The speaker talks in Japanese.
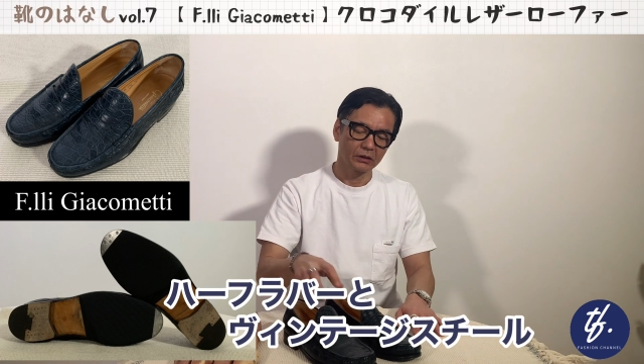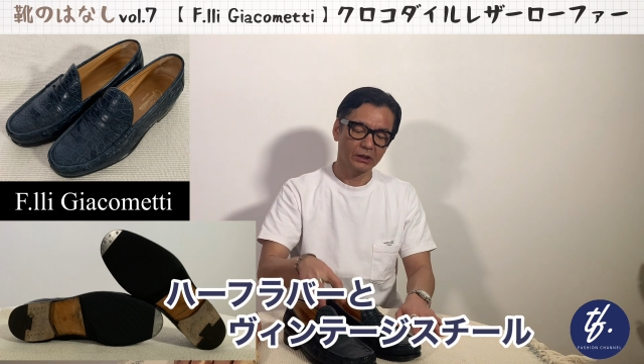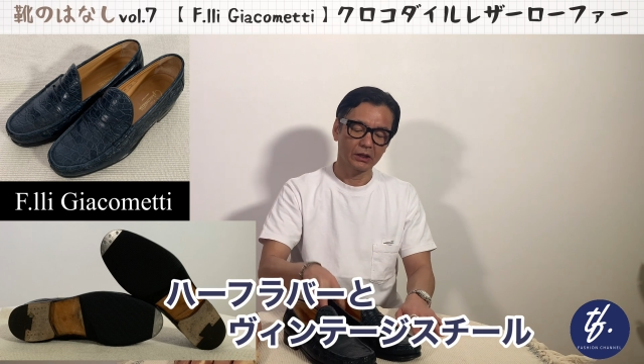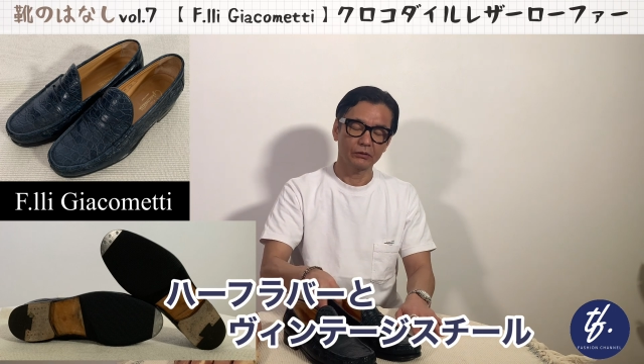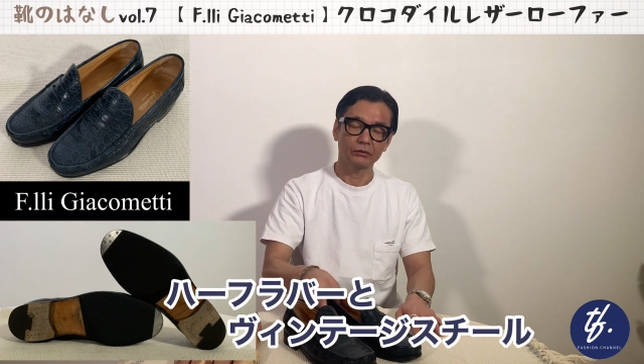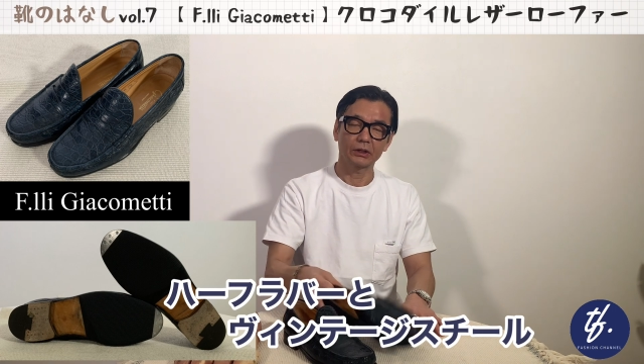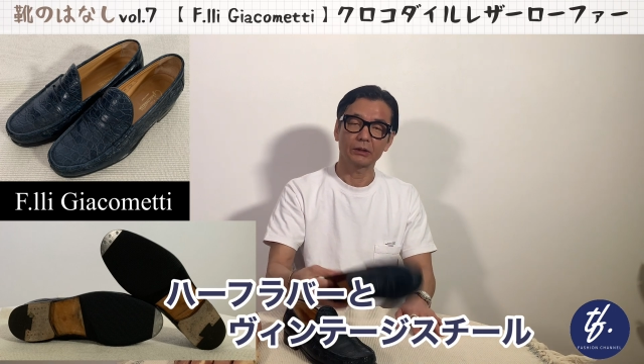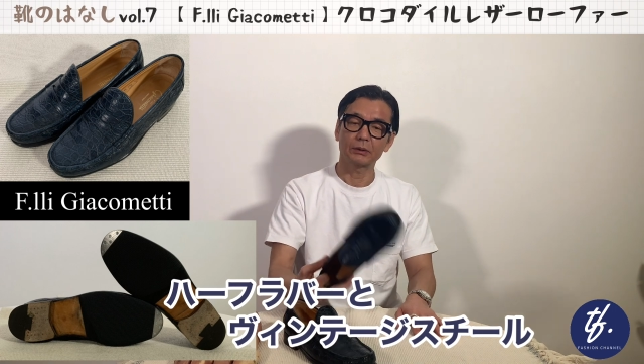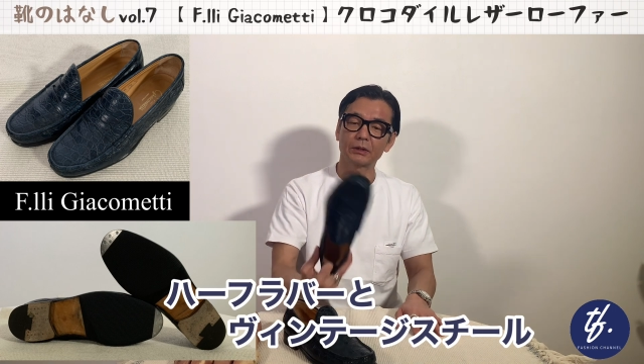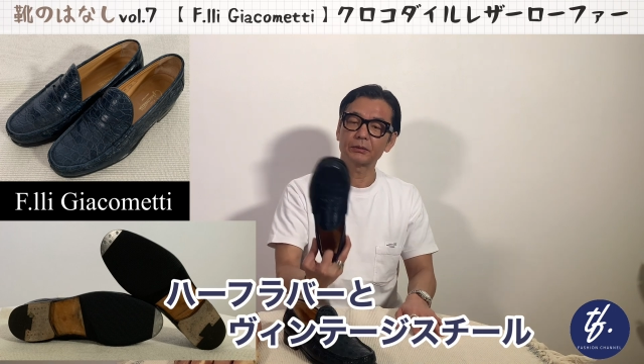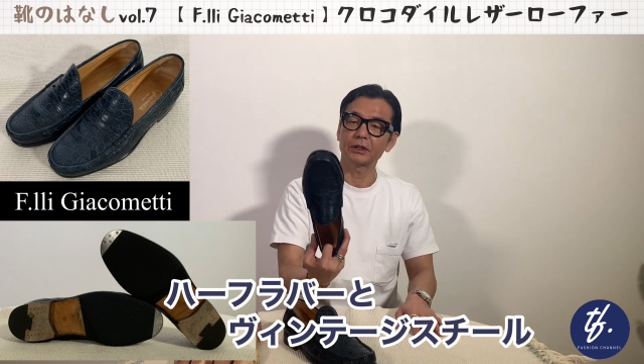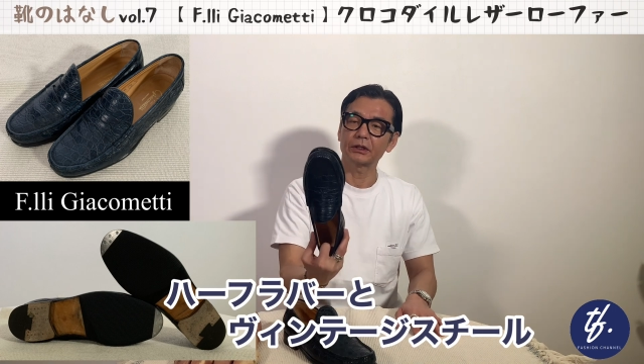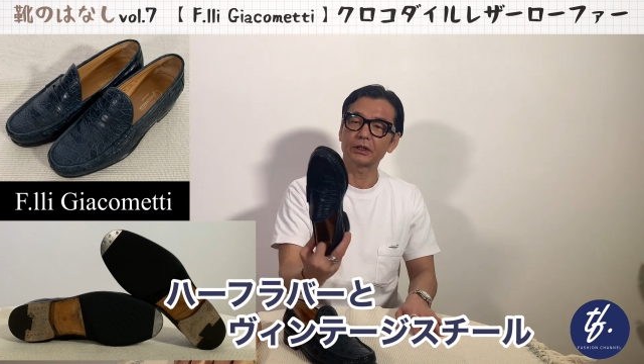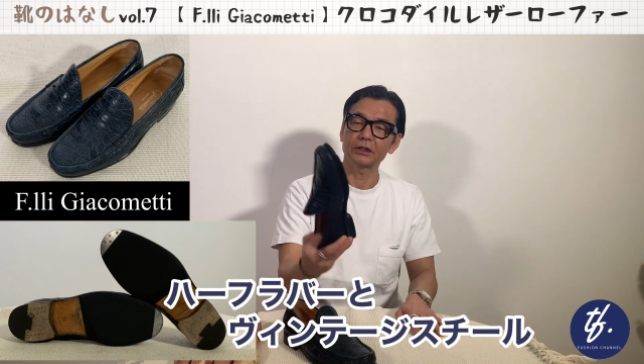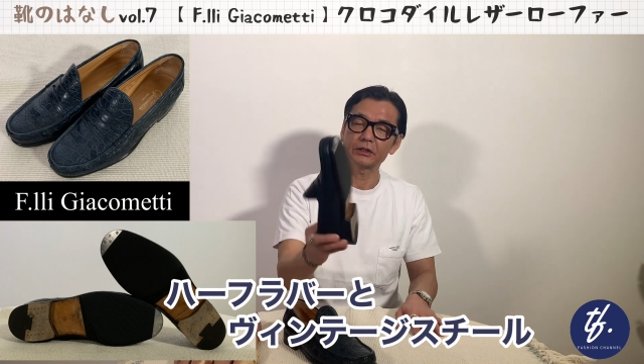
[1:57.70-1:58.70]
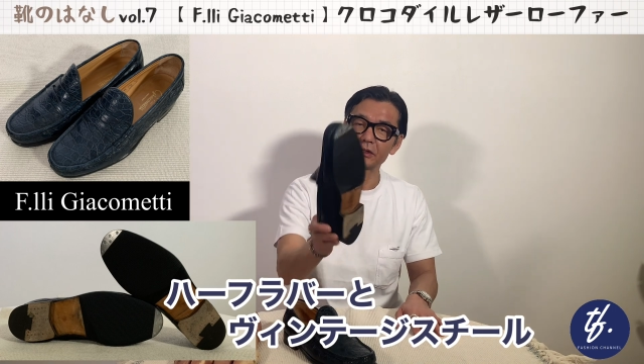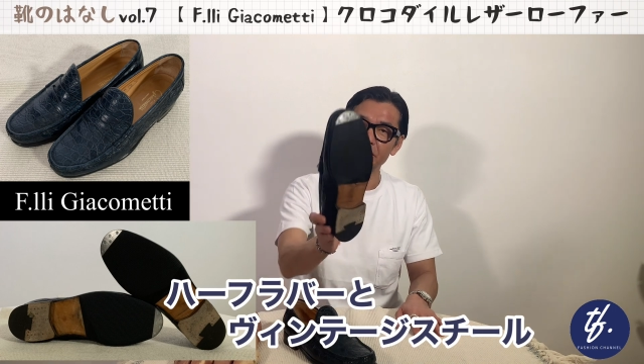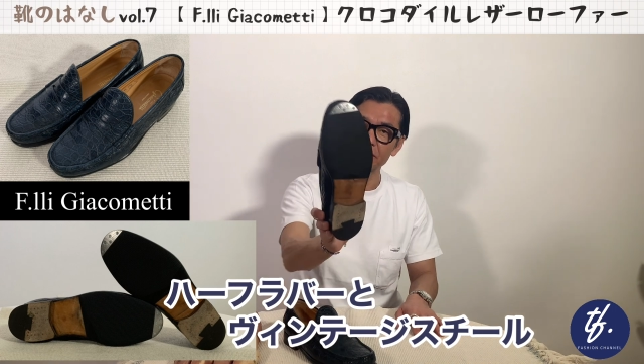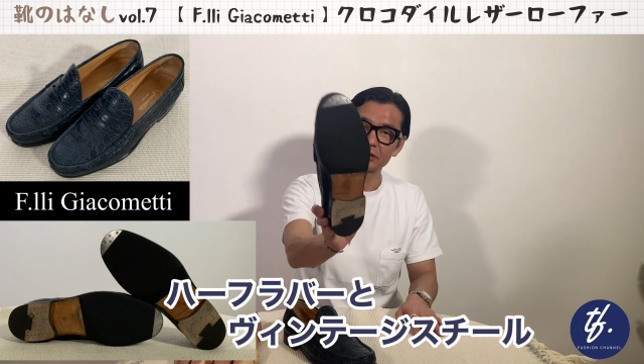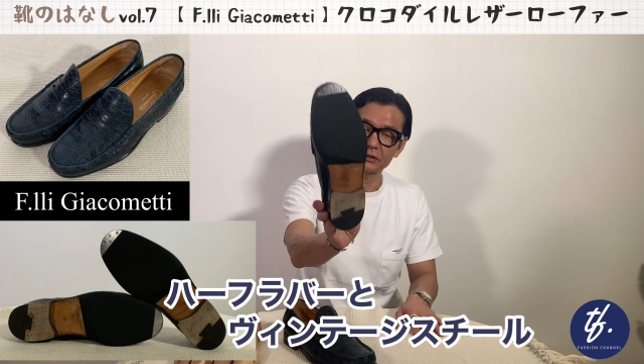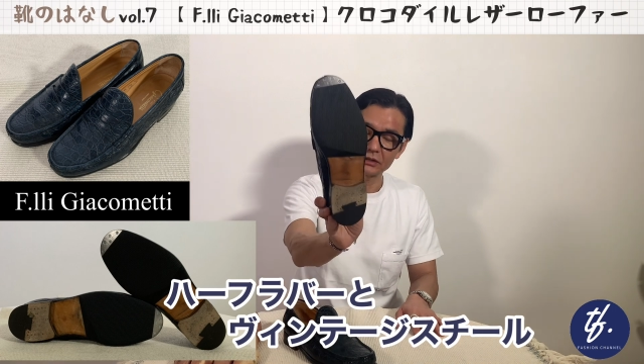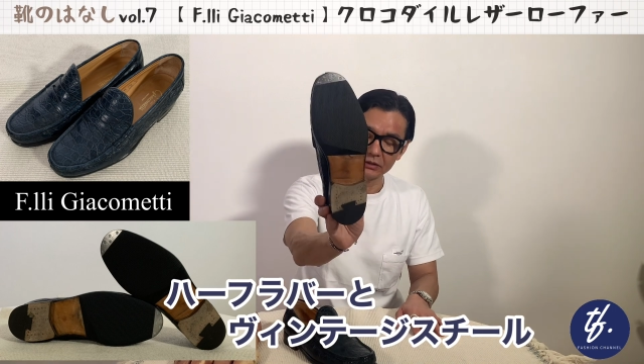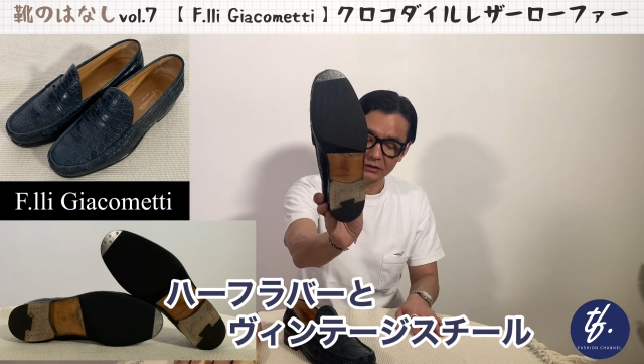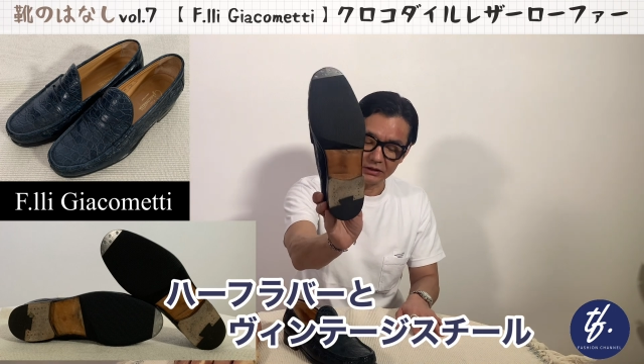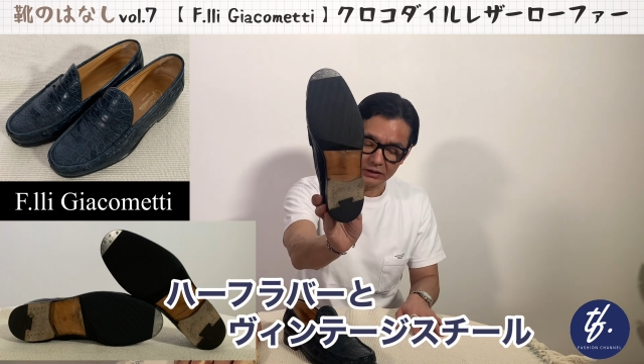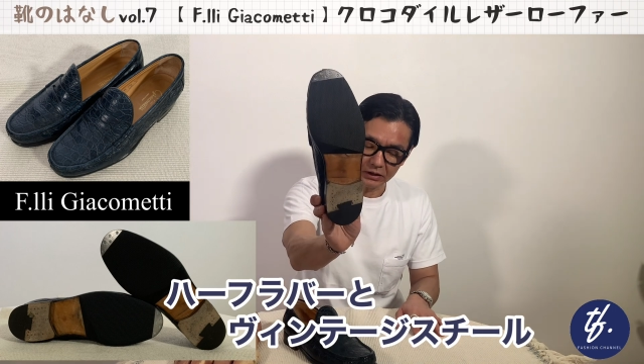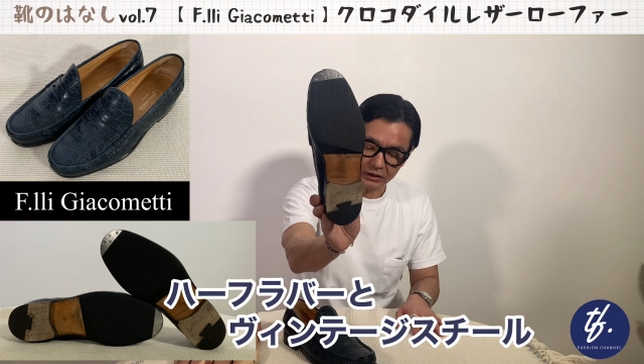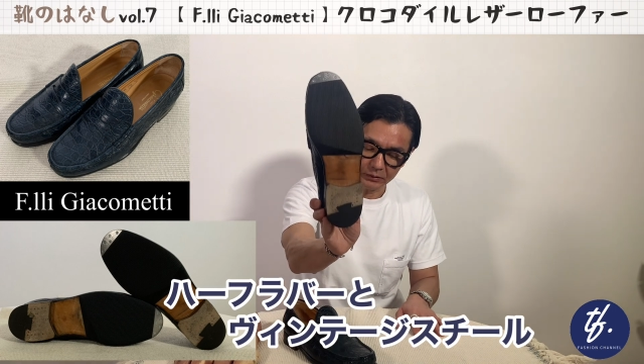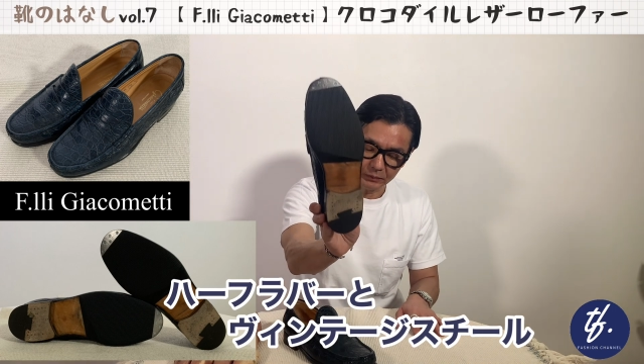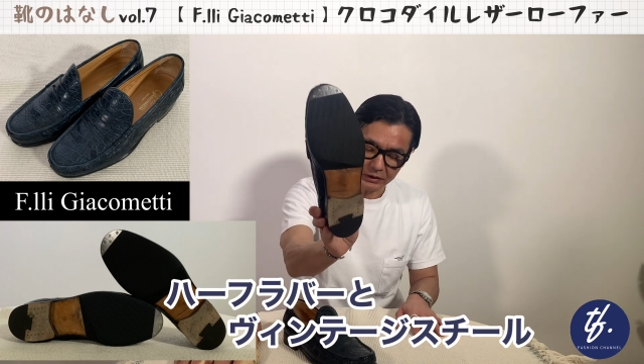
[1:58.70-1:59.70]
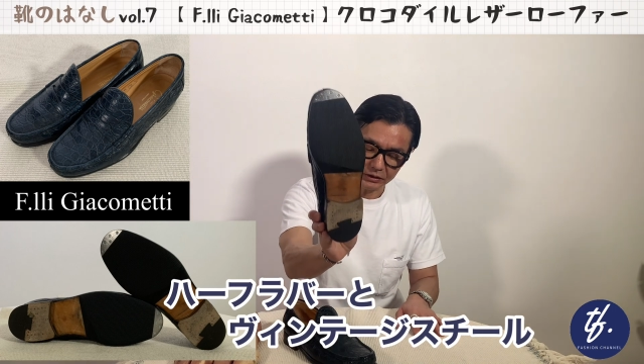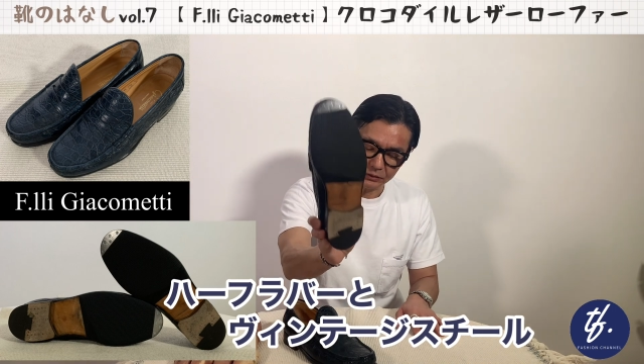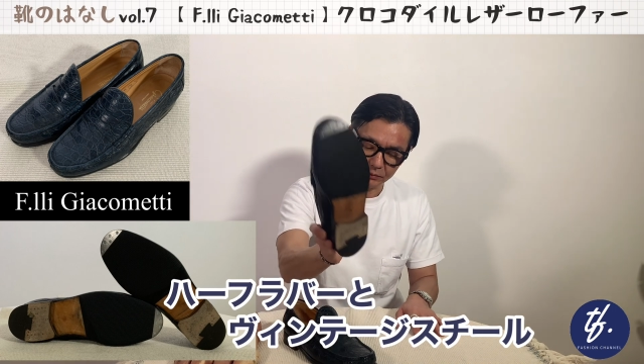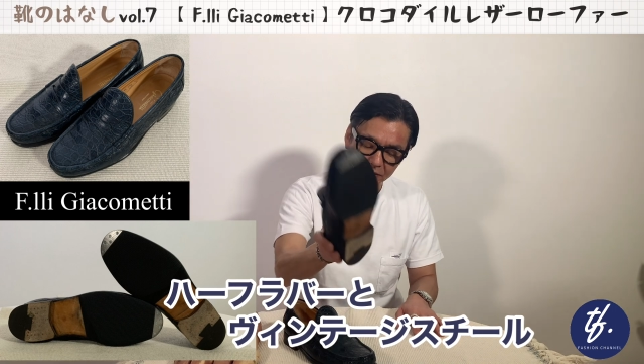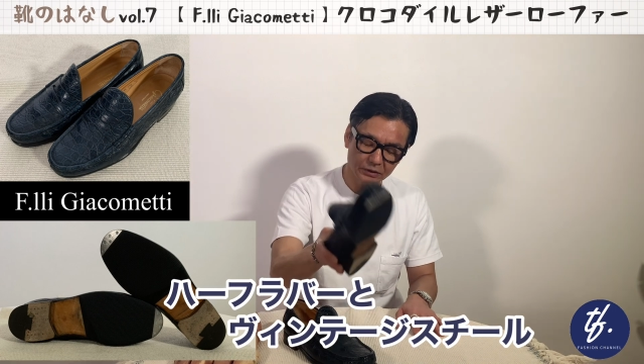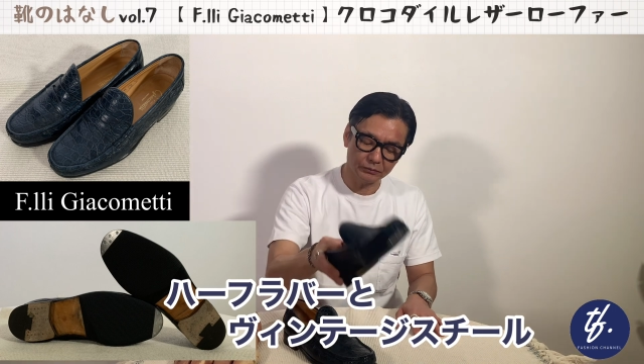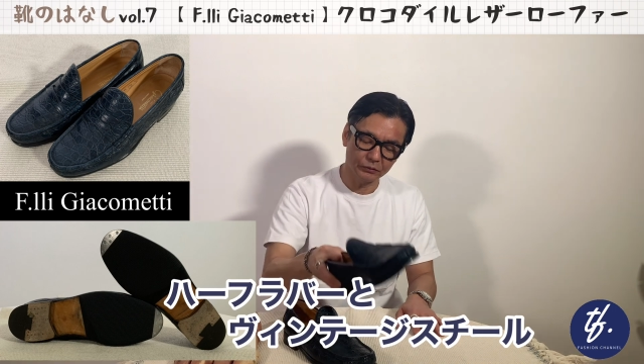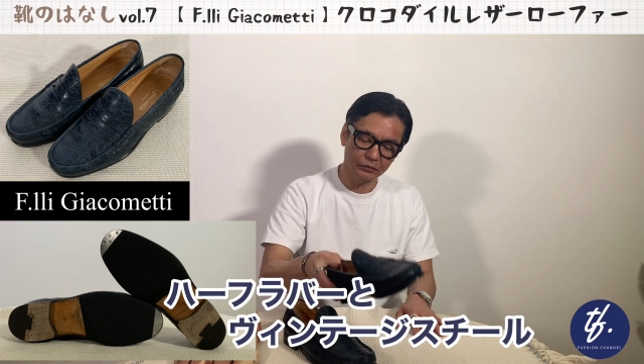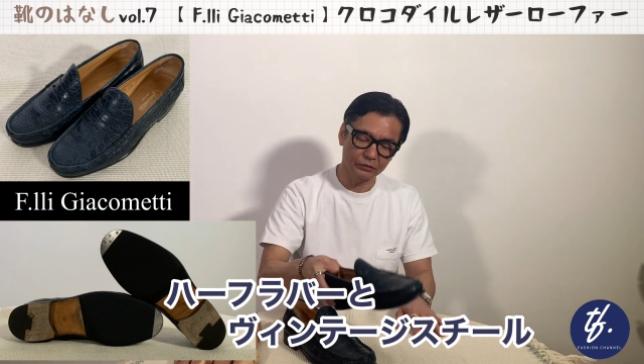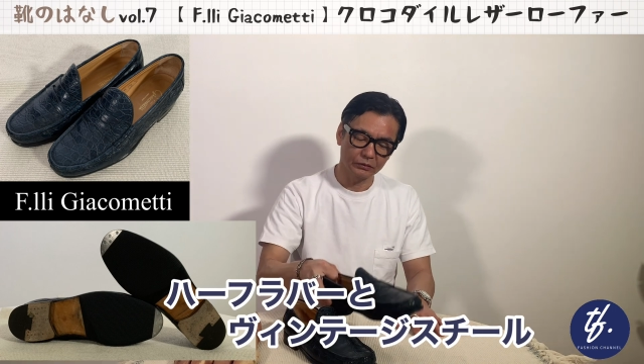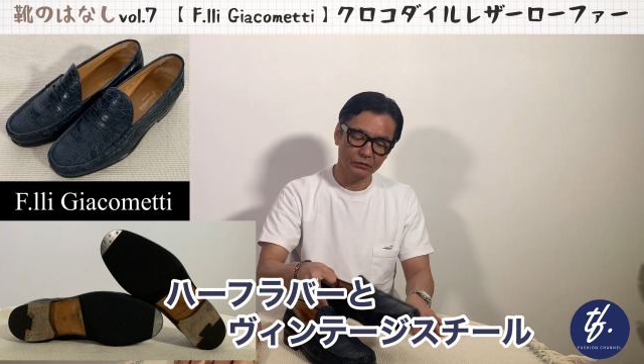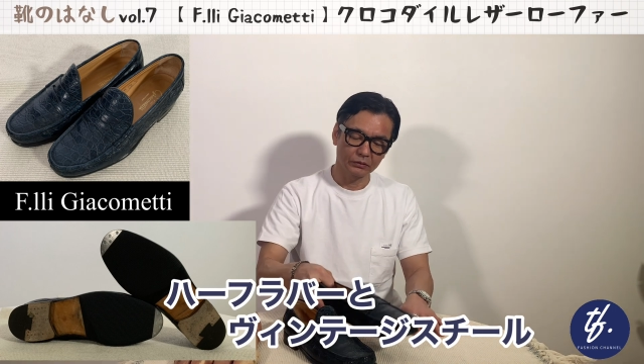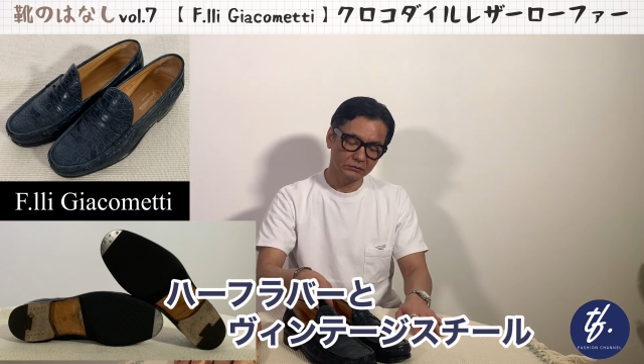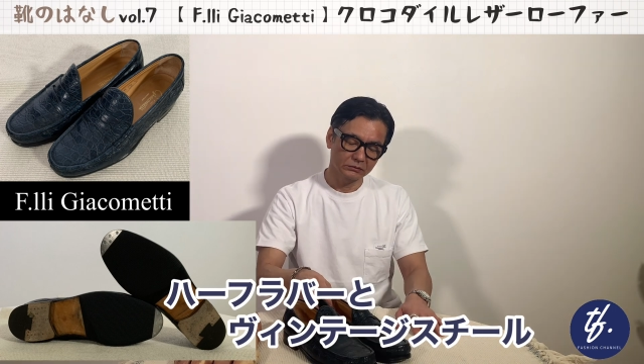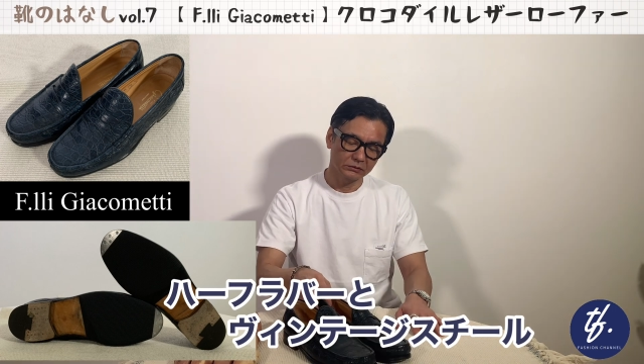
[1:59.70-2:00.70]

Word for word: ハフラバーヴィンテージスチールは最近まあ自分がも